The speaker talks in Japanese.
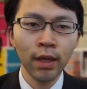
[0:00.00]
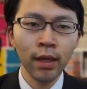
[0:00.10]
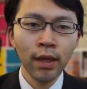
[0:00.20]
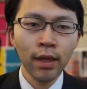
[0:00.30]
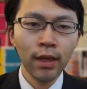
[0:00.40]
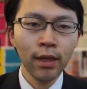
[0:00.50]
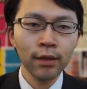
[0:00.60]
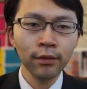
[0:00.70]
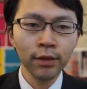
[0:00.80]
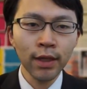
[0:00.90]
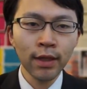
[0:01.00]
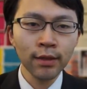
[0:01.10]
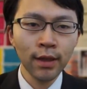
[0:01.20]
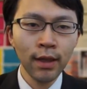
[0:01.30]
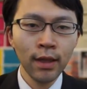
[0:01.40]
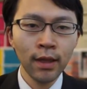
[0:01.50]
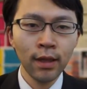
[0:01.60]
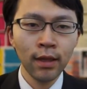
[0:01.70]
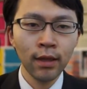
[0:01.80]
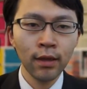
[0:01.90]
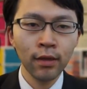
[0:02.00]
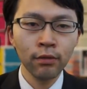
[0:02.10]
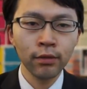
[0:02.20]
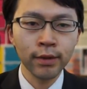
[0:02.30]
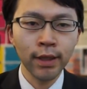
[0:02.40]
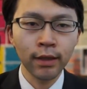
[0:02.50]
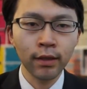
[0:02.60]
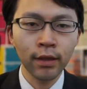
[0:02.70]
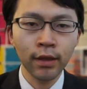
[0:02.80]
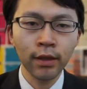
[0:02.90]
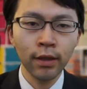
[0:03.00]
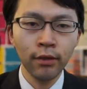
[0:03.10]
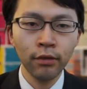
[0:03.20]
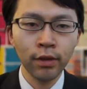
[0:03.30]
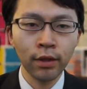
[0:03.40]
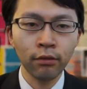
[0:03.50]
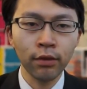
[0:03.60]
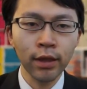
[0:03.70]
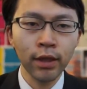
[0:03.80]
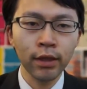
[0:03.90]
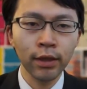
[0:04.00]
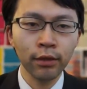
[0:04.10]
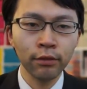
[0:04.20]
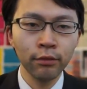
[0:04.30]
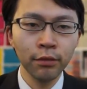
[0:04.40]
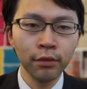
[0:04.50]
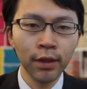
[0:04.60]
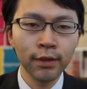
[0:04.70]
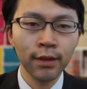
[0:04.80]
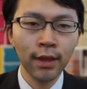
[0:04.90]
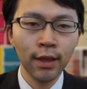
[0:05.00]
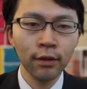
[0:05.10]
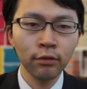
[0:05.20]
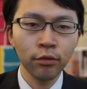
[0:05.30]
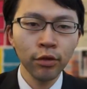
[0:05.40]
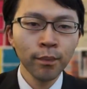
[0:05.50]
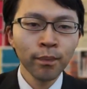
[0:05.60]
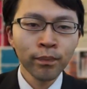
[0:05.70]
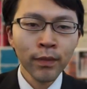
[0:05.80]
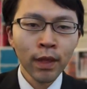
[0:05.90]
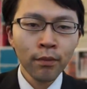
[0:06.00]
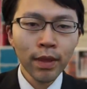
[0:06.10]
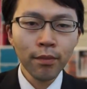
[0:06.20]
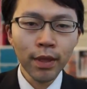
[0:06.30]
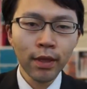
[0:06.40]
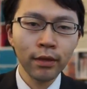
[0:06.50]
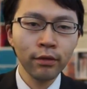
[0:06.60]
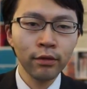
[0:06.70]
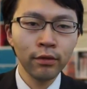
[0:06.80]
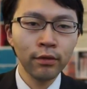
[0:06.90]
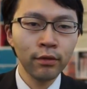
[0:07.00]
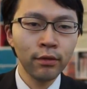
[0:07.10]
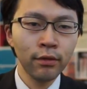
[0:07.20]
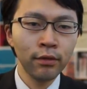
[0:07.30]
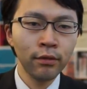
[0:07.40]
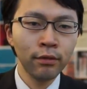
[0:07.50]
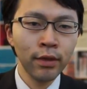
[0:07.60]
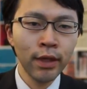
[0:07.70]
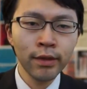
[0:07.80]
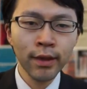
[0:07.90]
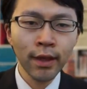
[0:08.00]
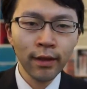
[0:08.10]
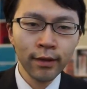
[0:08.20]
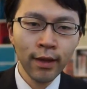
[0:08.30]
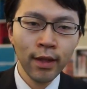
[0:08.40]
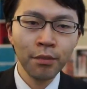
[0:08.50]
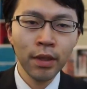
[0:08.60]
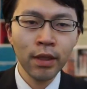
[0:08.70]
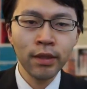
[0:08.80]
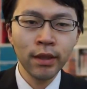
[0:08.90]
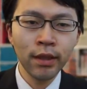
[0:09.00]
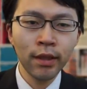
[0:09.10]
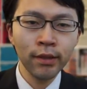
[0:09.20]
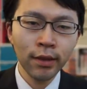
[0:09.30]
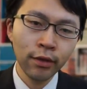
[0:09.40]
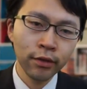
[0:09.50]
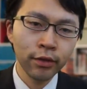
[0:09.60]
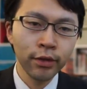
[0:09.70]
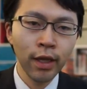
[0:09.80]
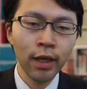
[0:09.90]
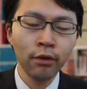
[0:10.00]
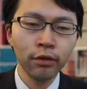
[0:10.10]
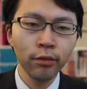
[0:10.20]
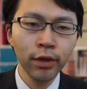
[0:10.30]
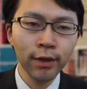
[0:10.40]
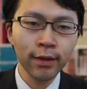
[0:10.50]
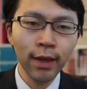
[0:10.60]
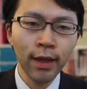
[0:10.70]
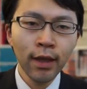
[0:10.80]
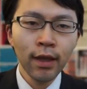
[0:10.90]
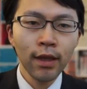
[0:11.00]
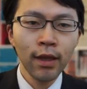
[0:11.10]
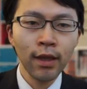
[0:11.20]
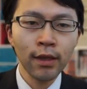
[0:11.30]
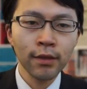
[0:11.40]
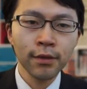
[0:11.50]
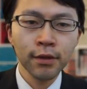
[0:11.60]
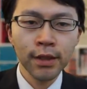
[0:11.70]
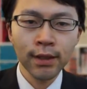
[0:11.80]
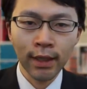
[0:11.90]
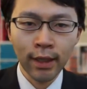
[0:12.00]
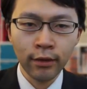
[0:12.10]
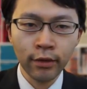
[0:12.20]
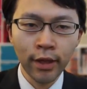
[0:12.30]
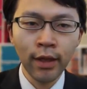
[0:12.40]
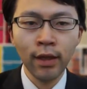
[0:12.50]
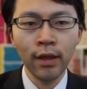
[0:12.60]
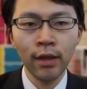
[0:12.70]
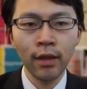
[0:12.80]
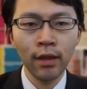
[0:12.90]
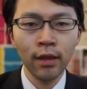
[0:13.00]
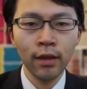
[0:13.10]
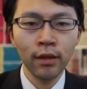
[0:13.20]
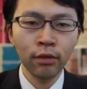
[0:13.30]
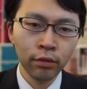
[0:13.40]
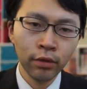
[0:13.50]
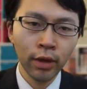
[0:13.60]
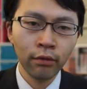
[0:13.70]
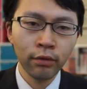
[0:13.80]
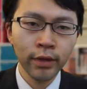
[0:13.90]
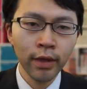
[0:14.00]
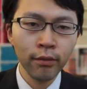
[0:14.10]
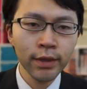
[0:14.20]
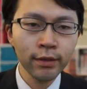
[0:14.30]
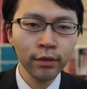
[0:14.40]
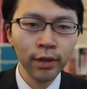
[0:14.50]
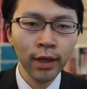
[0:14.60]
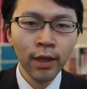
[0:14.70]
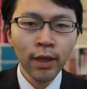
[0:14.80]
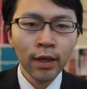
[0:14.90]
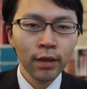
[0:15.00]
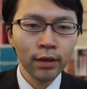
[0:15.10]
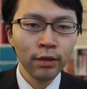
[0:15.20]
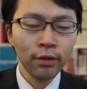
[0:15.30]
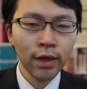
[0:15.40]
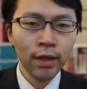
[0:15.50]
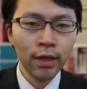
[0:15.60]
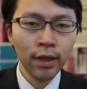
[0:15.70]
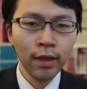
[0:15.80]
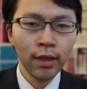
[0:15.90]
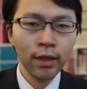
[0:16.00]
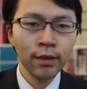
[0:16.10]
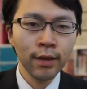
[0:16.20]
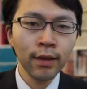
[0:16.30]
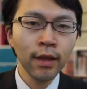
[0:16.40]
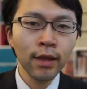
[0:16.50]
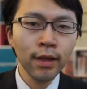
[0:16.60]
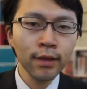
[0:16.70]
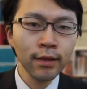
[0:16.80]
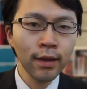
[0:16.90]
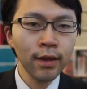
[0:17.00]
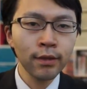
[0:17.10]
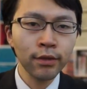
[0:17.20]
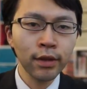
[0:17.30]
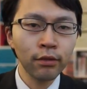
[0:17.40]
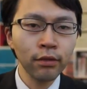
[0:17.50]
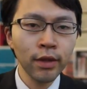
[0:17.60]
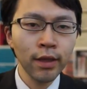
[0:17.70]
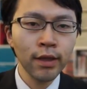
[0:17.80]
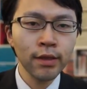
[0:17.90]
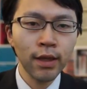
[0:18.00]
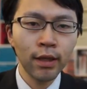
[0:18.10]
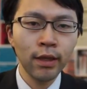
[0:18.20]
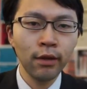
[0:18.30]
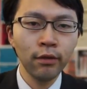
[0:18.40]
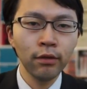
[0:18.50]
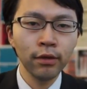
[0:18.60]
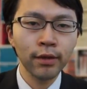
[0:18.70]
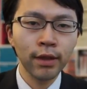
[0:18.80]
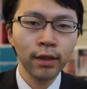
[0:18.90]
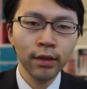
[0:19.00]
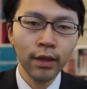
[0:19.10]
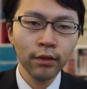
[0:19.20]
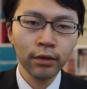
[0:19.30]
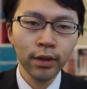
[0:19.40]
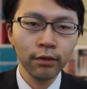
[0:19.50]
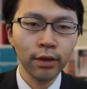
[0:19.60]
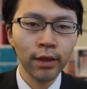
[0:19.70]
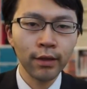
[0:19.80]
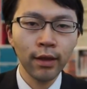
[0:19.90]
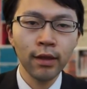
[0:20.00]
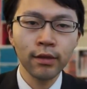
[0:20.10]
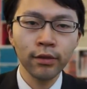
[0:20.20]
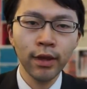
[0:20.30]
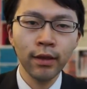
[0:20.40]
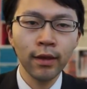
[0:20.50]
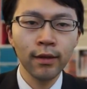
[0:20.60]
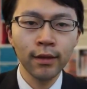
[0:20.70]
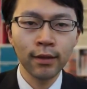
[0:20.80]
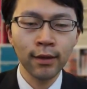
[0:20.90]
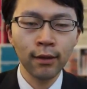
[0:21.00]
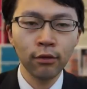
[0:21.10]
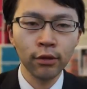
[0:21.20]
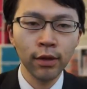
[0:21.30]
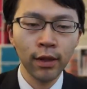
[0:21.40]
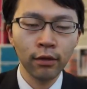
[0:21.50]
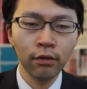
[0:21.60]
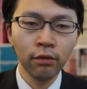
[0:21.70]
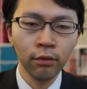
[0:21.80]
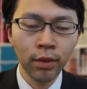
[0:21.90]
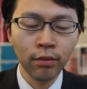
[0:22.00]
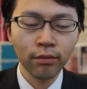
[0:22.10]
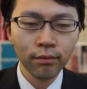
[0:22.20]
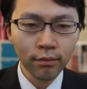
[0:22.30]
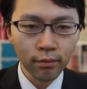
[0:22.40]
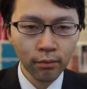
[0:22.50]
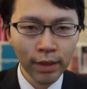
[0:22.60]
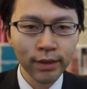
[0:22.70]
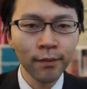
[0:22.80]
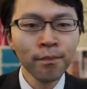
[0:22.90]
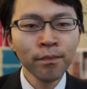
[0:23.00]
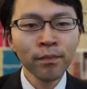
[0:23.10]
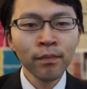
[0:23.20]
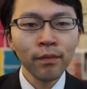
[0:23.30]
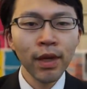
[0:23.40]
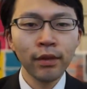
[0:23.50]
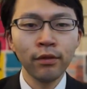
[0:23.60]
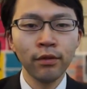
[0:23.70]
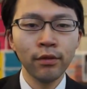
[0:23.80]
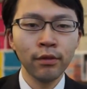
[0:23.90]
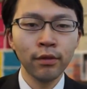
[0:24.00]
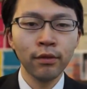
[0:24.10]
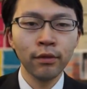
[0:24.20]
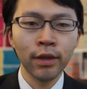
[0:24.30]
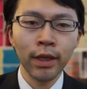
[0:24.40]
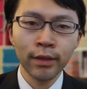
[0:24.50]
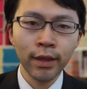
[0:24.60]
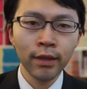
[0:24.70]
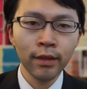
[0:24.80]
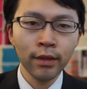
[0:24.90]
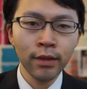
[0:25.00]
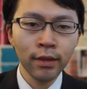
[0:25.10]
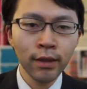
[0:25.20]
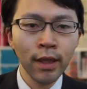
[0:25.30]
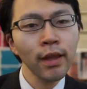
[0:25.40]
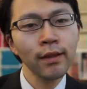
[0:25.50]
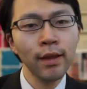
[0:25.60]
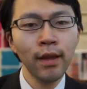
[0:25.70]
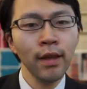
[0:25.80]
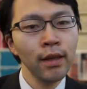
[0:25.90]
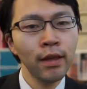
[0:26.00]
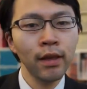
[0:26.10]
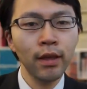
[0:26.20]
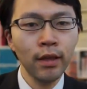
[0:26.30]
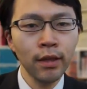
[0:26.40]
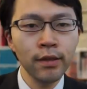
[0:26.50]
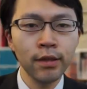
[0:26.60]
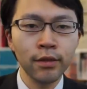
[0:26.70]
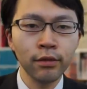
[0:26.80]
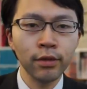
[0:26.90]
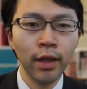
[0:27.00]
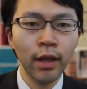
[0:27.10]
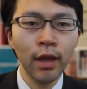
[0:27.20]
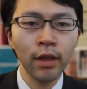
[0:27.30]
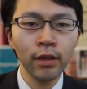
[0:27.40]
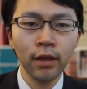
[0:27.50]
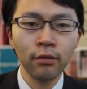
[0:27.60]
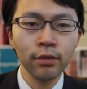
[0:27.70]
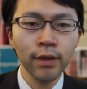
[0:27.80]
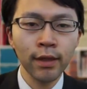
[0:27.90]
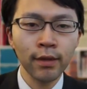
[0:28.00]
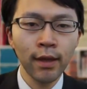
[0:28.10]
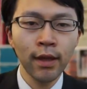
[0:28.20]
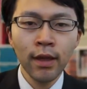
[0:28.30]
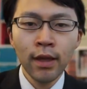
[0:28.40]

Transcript: で、えー、そんなにですね、えー元宝さんがっていうようなところはなかったかと思うんですけれども、やっぱりあのいずれですね、やっぱり行き過ぎると何事もですね、えー、注意される、えー、ところでございますので、業界、えー、全体でですね、そういったことに対して気を使っていくっていうのはですね、非常に大切なことだと思います。ますまああの健全なですね、やはり市場であってこそですね、